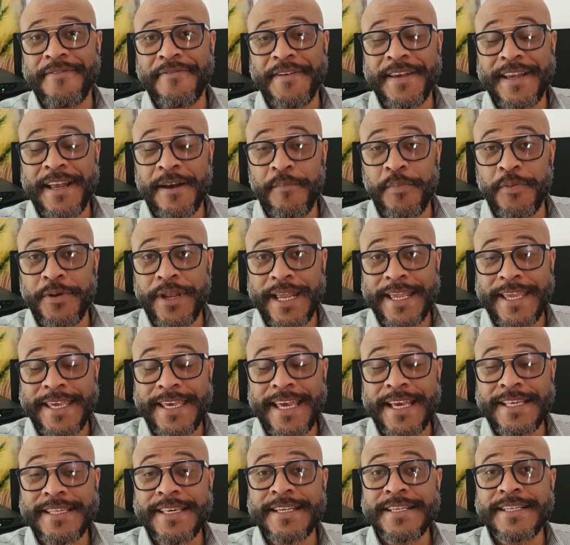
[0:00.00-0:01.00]
fica por aqui
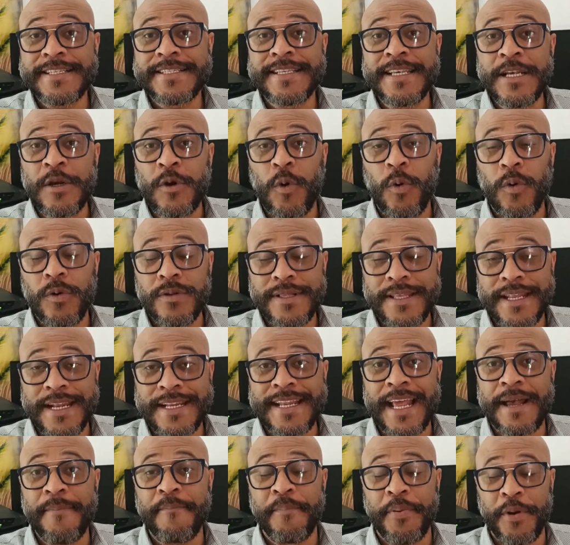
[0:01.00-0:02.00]
e a gente se encontra
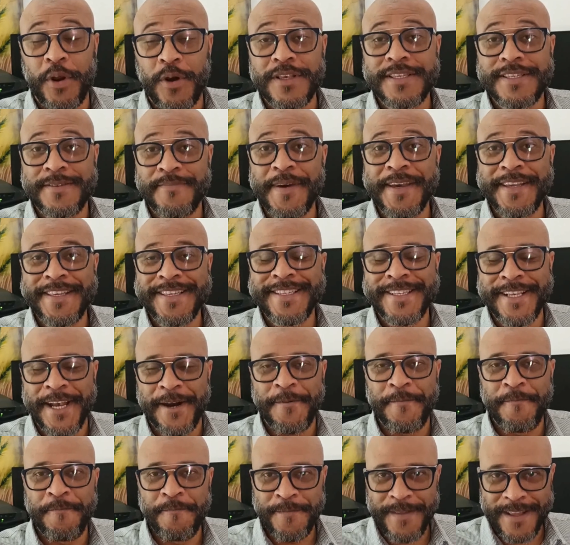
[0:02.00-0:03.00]
na próxima
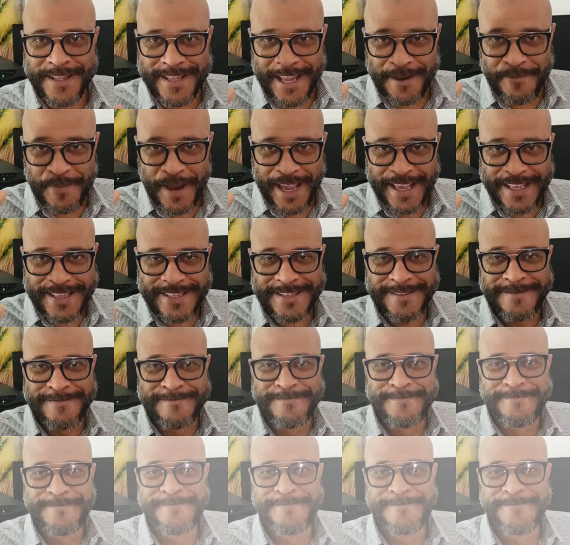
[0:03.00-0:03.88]
edição. Até mais.